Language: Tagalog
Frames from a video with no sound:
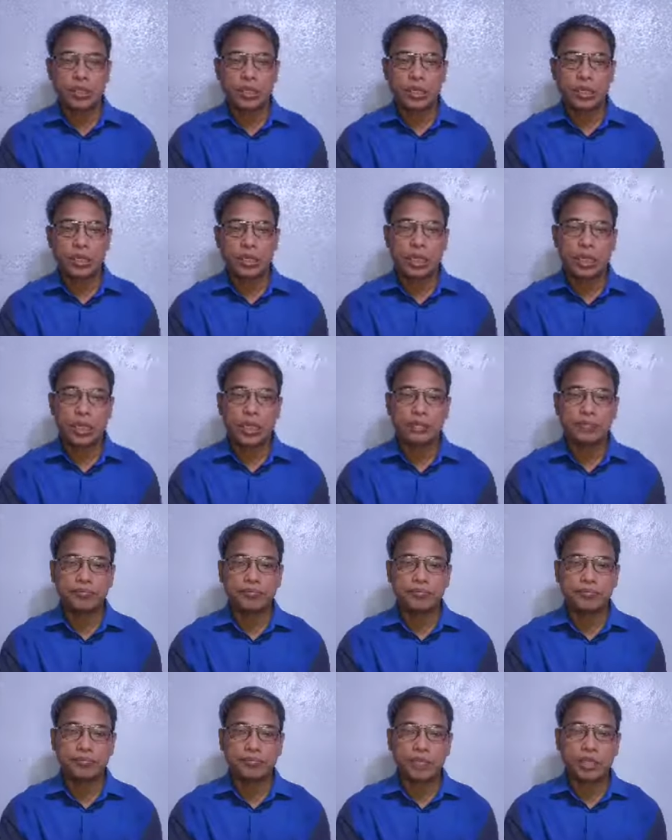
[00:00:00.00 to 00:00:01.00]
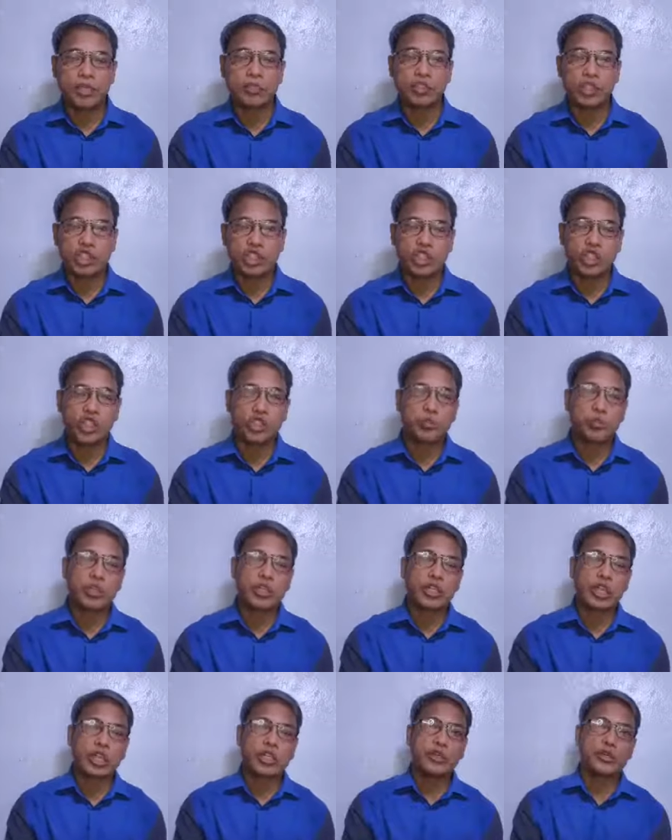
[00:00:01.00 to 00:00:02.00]
Kaya, tis-tis
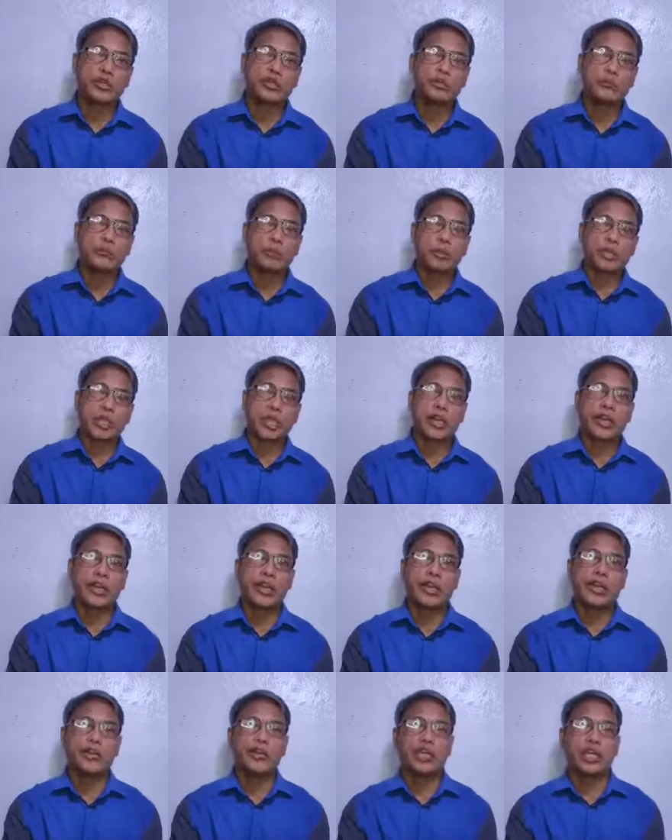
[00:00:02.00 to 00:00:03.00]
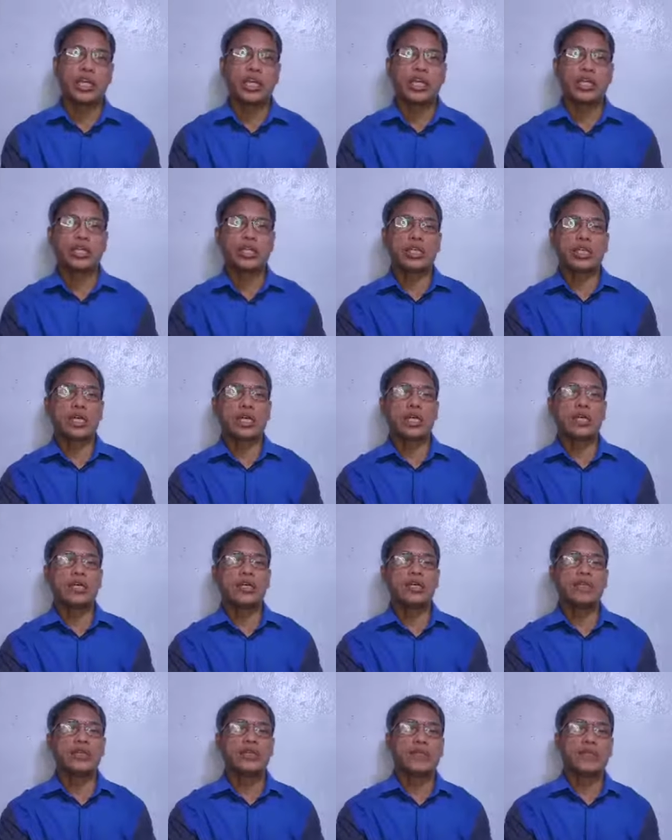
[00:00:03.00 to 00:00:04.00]
muna tayo, panalangin natin na
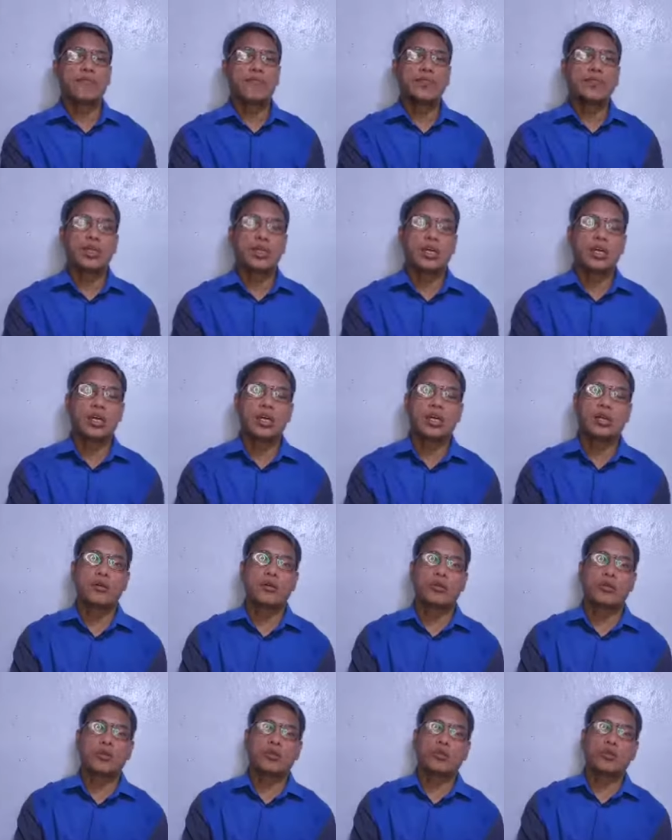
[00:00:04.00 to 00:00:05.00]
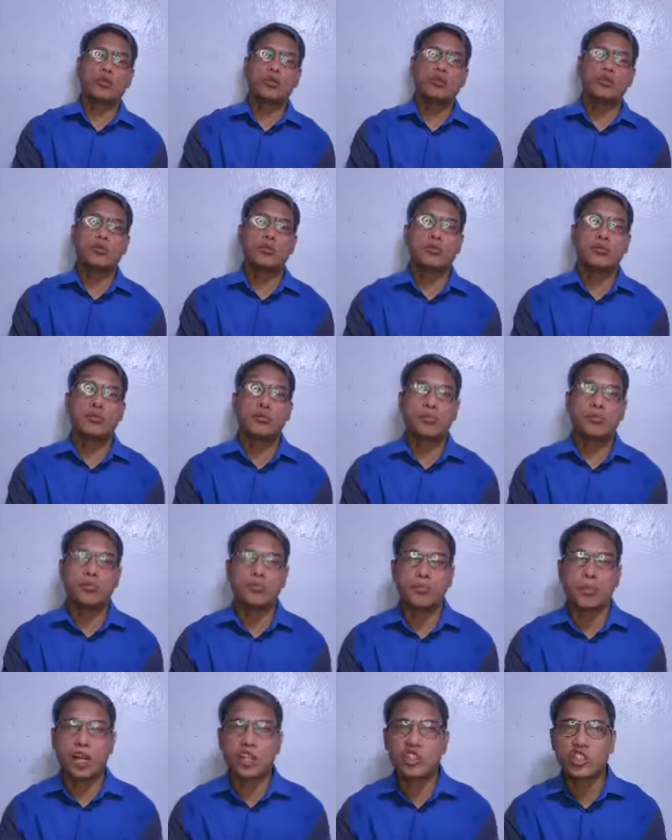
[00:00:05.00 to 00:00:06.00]
uh, yung
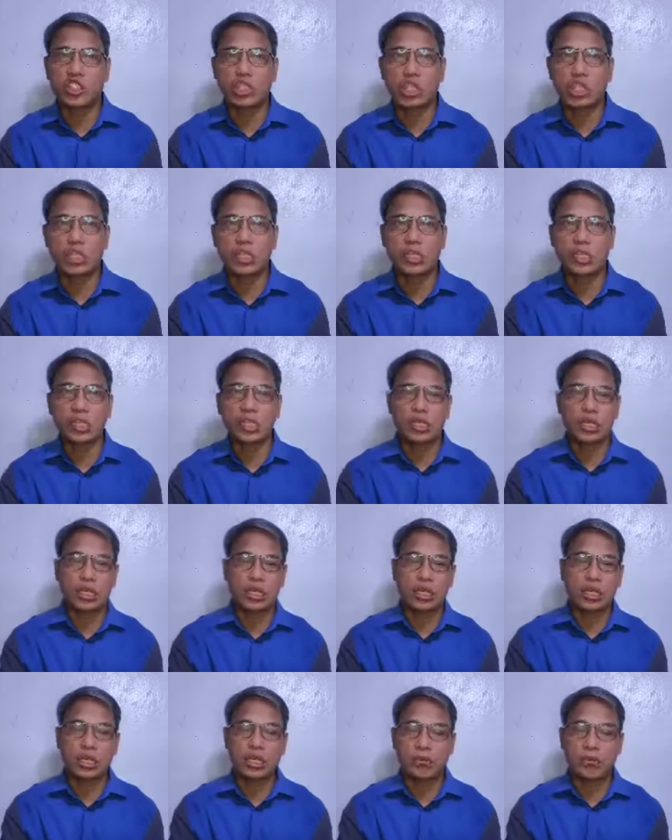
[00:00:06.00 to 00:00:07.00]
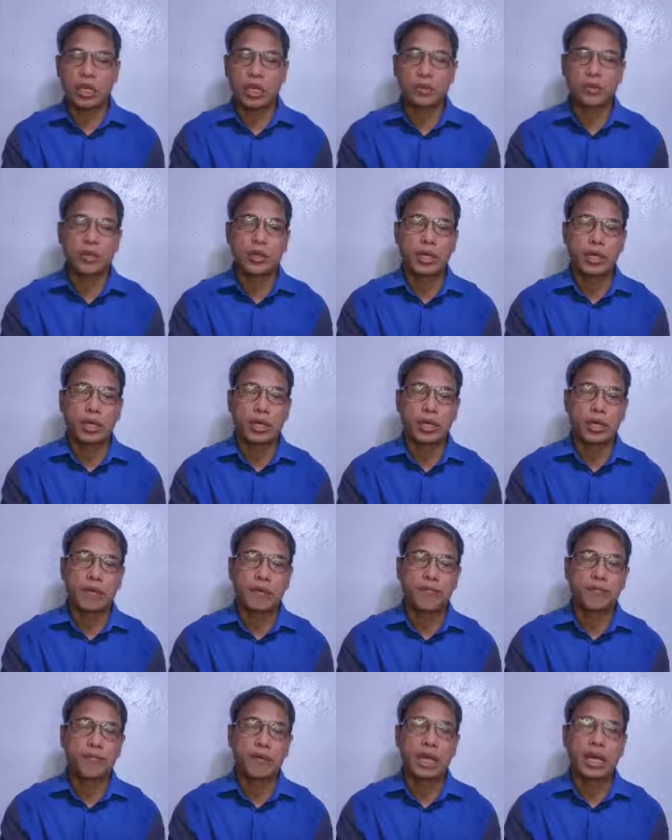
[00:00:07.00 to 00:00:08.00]
vaccine ay may
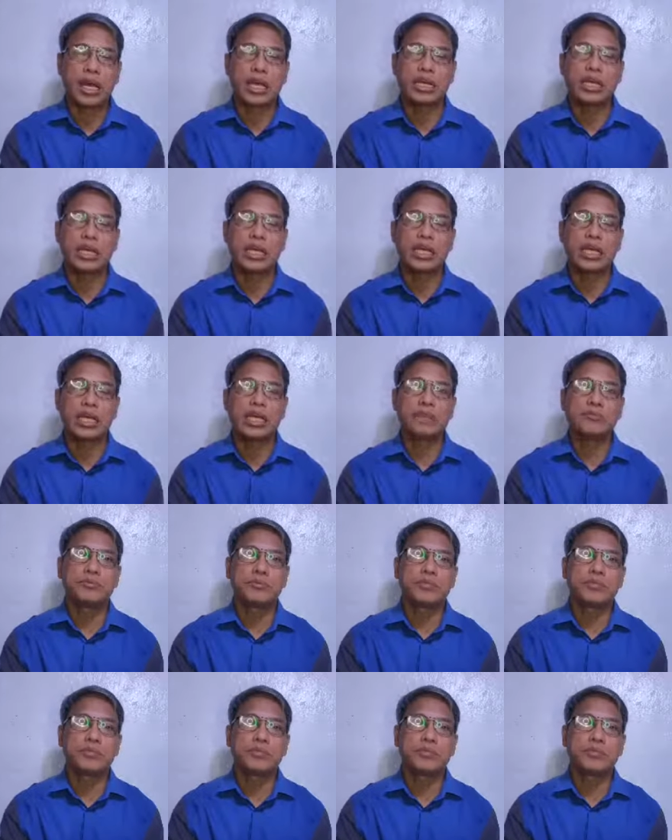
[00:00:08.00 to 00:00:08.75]
pamahagi na